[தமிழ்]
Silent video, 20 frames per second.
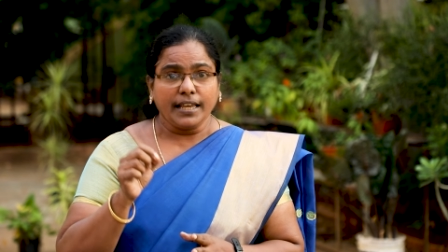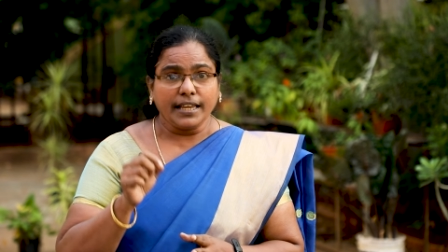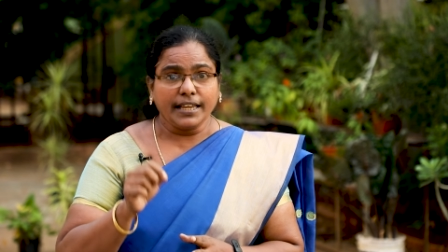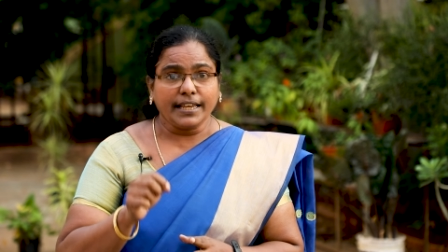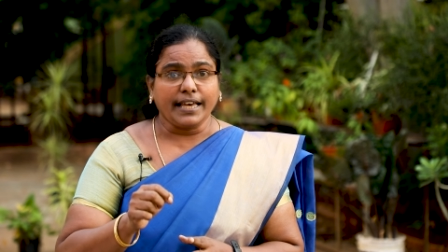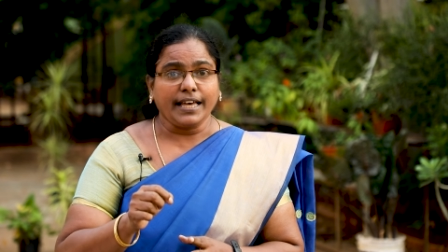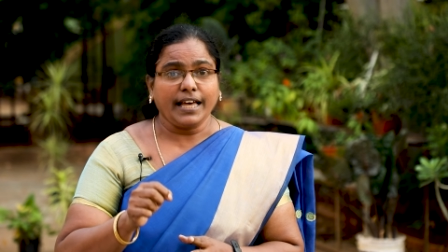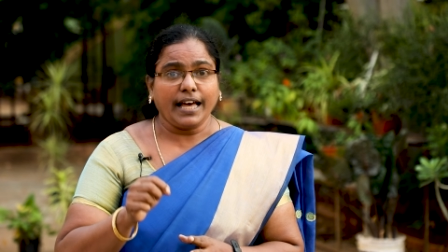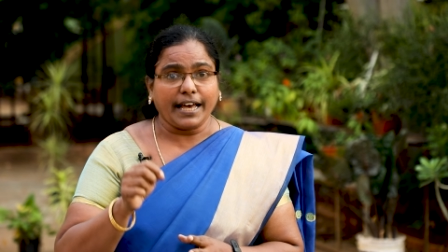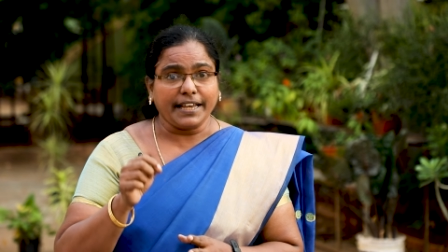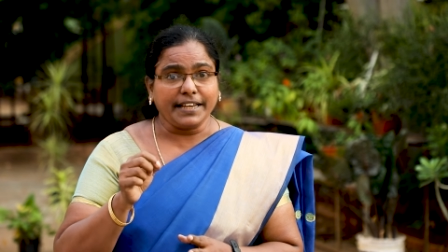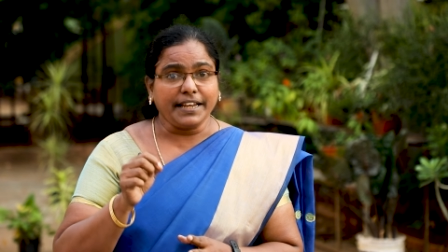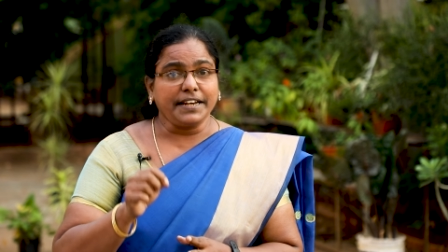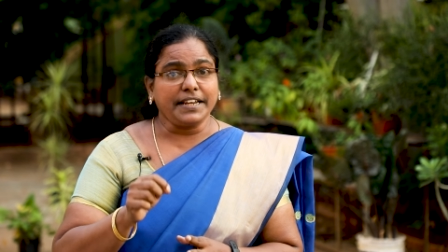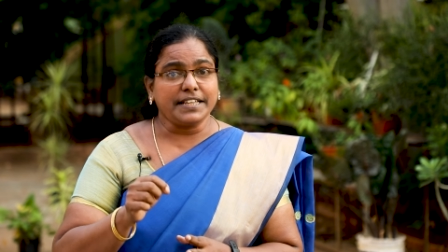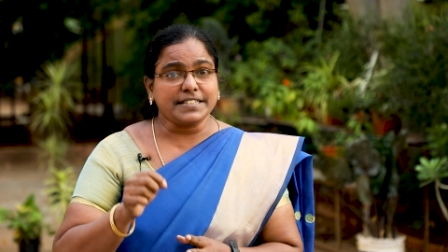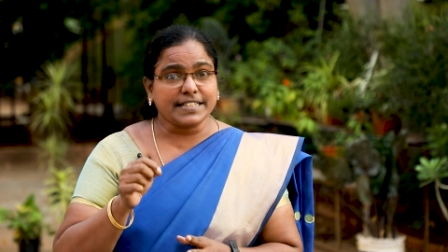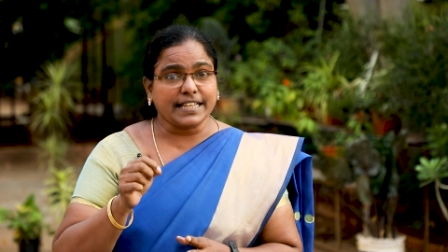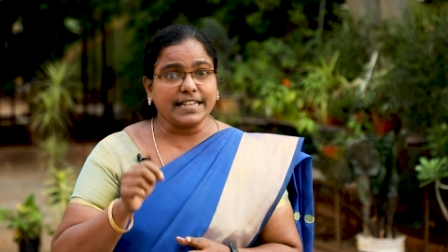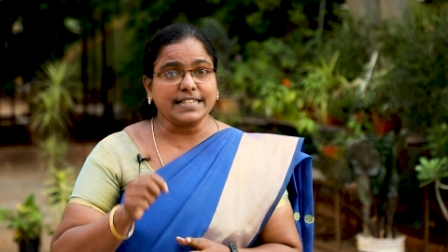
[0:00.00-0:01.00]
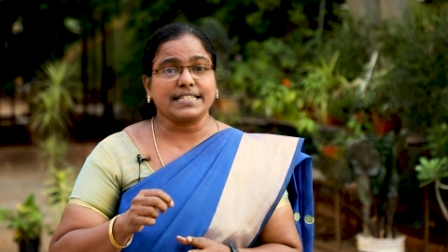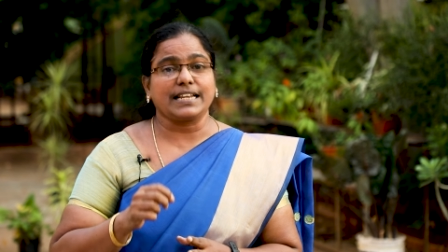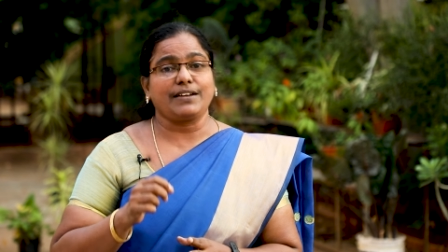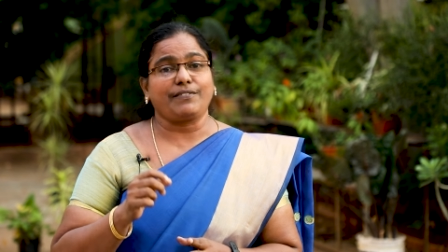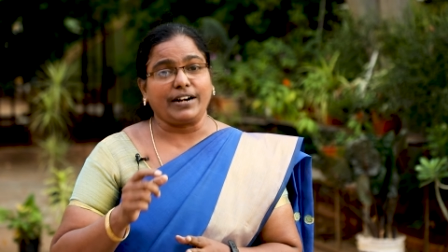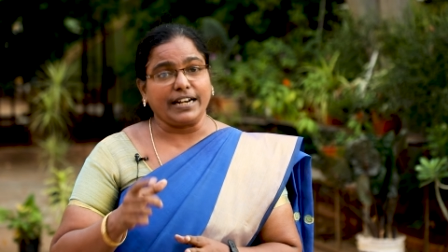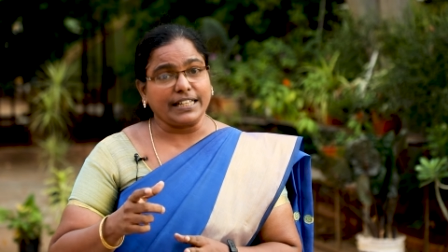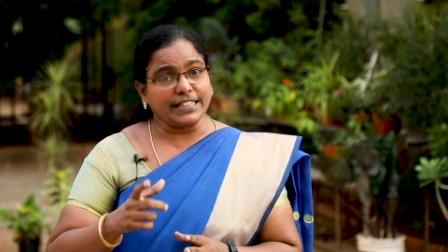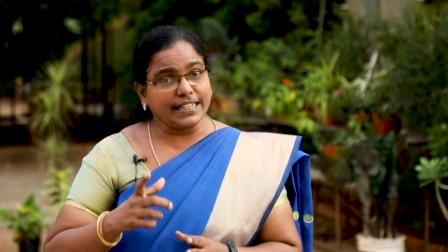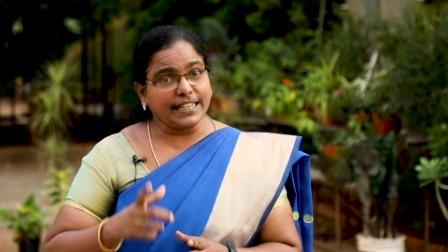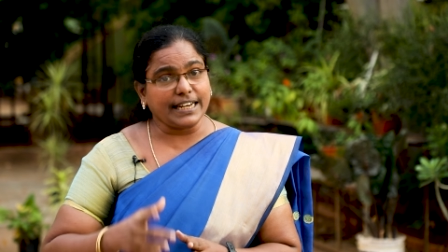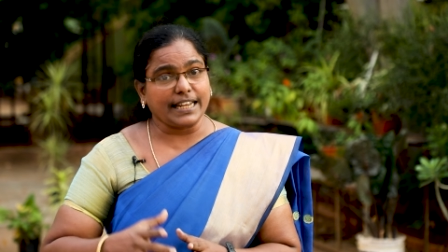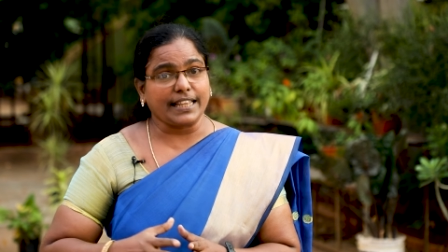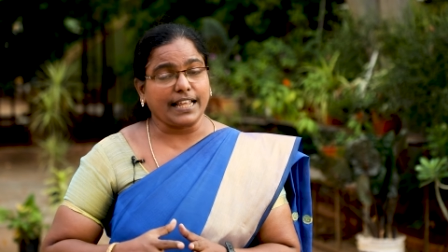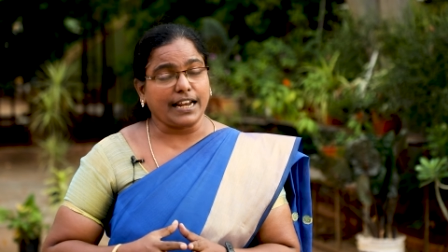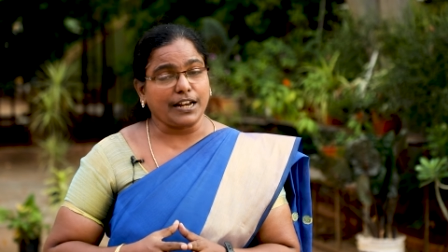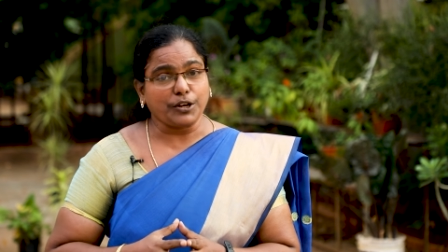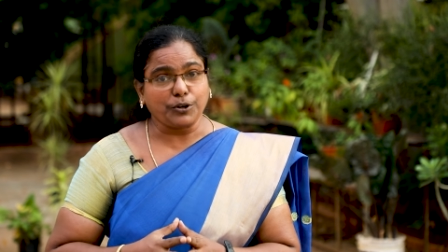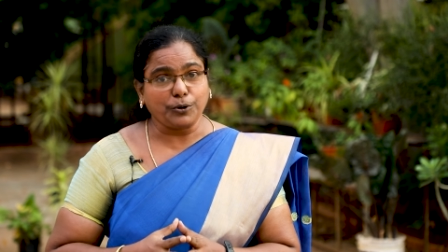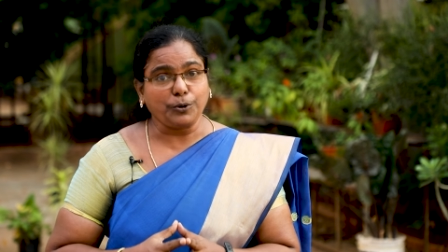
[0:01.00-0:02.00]
இங்கே ஐடி ஸ்கில்ஸில்
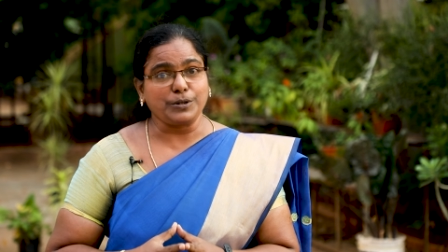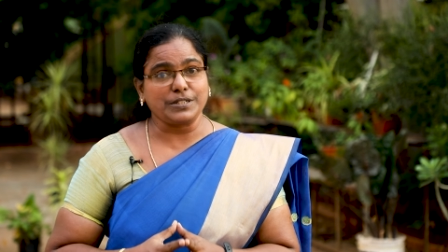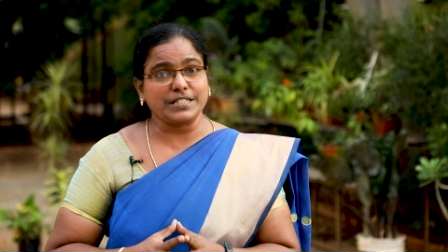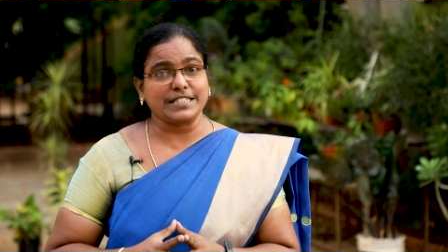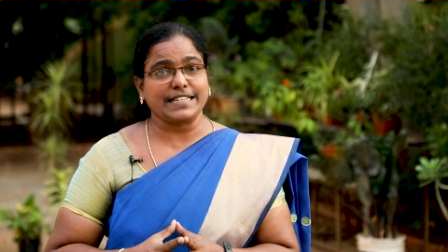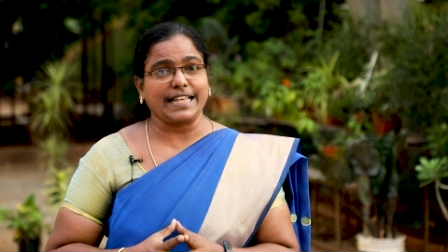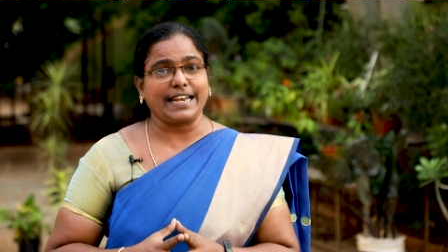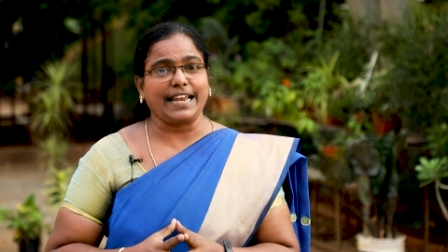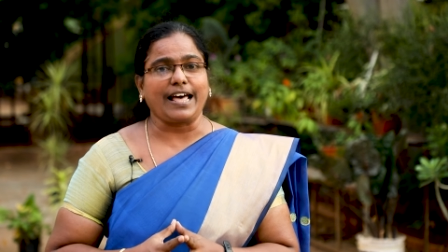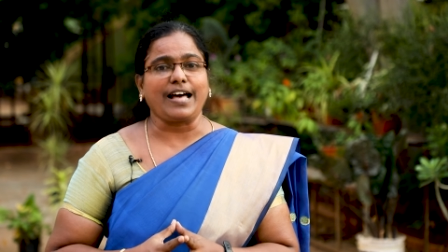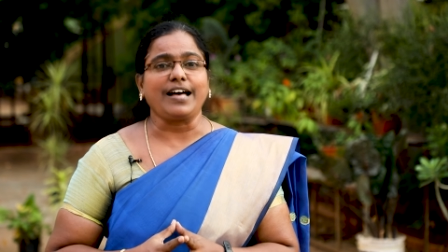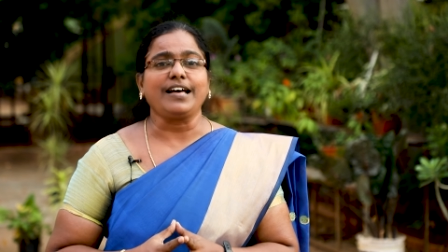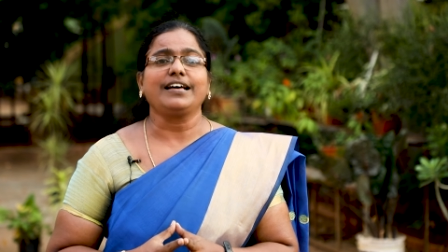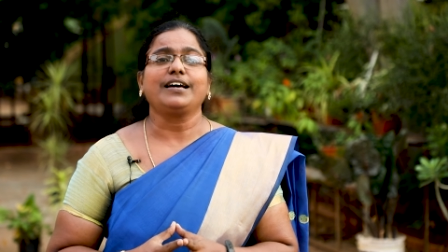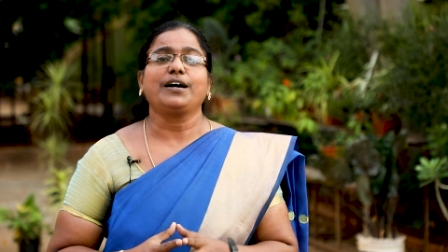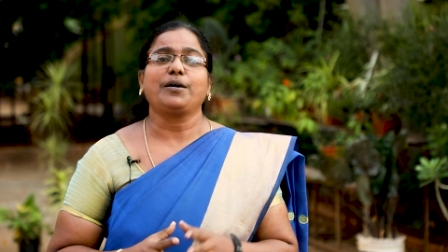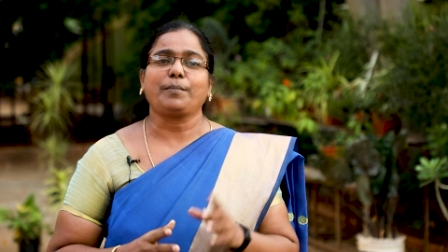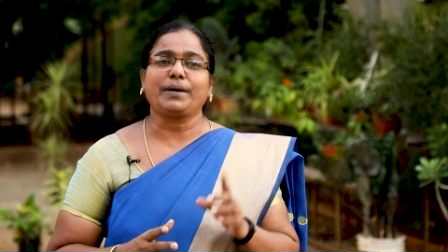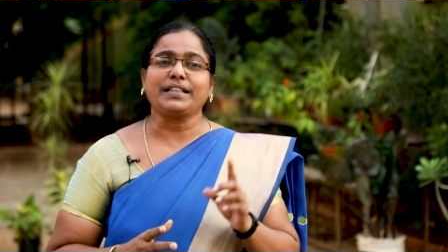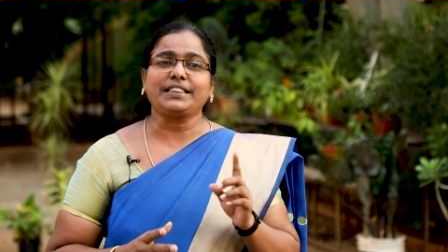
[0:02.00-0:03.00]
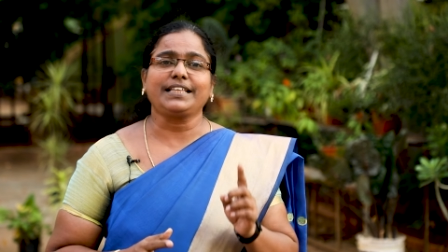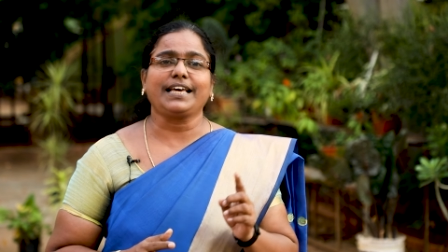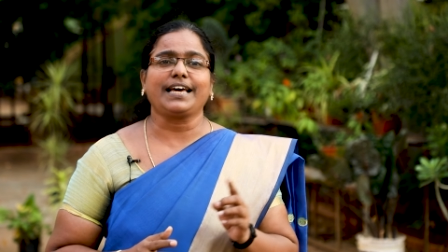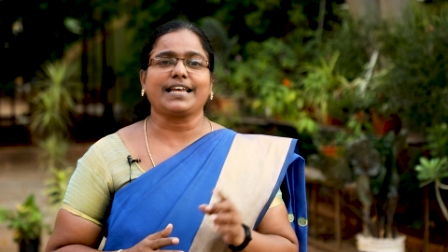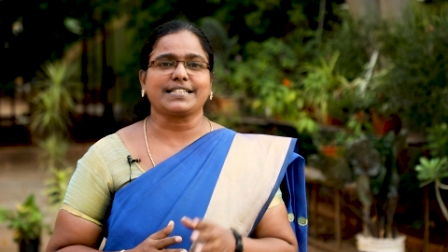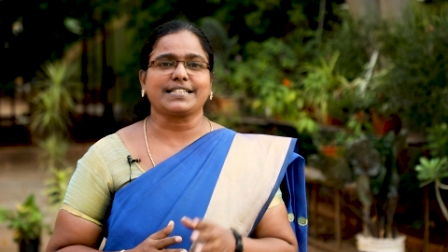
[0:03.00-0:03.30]
வழங்குகிறதான கோர்ஸஸ் எல்லாம் மத்திய